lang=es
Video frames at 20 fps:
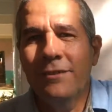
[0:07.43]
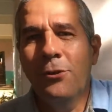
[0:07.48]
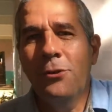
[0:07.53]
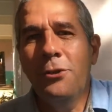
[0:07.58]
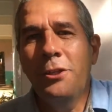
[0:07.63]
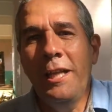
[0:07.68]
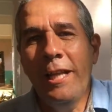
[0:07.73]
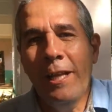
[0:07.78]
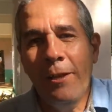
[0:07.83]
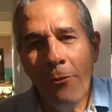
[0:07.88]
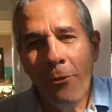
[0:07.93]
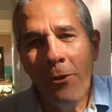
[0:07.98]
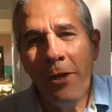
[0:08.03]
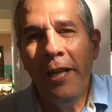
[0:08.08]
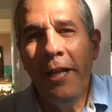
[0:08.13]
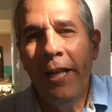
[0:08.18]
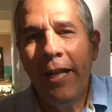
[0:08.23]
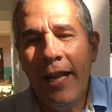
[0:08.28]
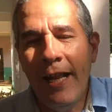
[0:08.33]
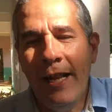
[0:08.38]
coordinador
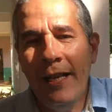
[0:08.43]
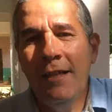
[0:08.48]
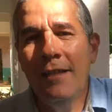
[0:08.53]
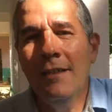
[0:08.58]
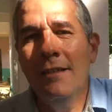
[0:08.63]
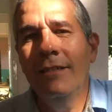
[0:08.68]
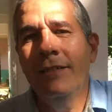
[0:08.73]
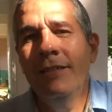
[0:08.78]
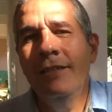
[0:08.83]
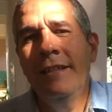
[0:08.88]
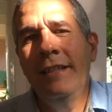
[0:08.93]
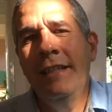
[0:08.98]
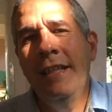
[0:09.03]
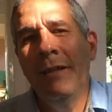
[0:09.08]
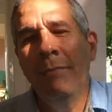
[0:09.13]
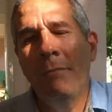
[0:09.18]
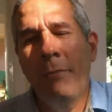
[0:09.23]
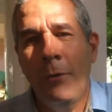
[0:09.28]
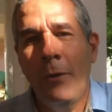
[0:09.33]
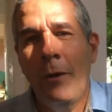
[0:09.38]
general
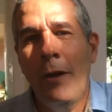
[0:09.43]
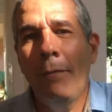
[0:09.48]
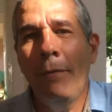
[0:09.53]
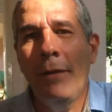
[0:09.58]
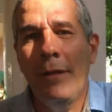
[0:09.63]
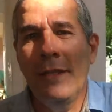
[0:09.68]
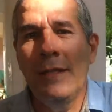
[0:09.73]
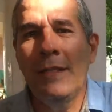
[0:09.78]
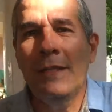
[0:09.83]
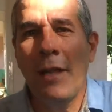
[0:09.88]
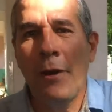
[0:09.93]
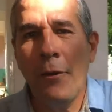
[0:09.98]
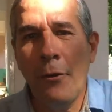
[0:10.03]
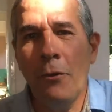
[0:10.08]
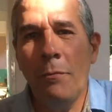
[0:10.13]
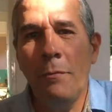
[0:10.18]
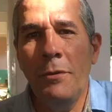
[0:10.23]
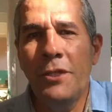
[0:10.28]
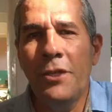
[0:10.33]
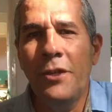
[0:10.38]
del programa de
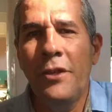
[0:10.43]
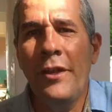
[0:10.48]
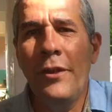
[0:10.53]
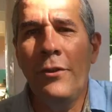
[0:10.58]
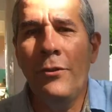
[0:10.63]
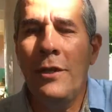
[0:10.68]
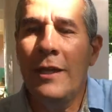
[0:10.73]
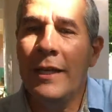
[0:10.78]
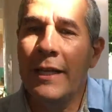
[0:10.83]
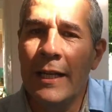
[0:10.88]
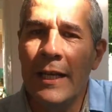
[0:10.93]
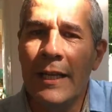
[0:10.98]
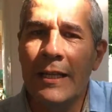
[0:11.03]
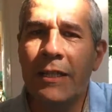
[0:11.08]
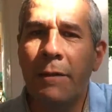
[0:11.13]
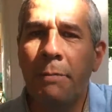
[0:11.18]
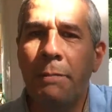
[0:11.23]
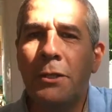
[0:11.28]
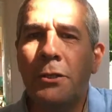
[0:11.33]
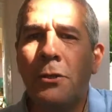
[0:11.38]
desarrollo misionero de la
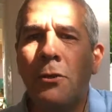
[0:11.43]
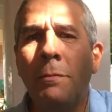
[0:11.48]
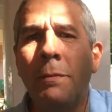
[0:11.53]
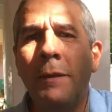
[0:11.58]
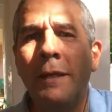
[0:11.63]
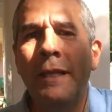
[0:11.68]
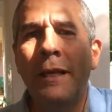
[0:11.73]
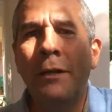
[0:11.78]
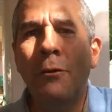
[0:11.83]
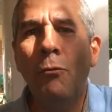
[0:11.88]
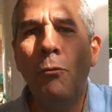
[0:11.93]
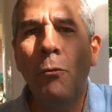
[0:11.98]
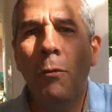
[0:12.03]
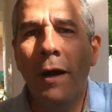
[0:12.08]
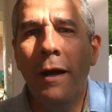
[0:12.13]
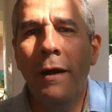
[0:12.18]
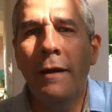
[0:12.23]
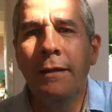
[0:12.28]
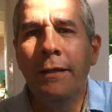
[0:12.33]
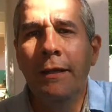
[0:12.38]
Iglesia Episcopal de
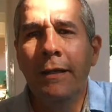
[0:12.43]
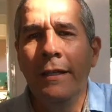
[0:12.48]
Cuba